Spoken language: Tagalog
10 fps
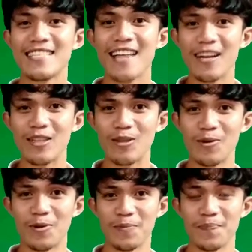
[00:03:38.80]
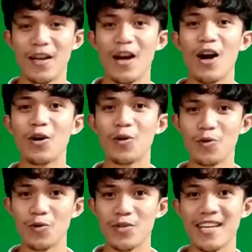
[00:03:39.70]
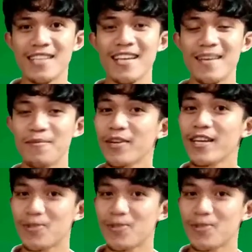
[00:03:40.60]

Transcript: Sakto, kung usa sa imong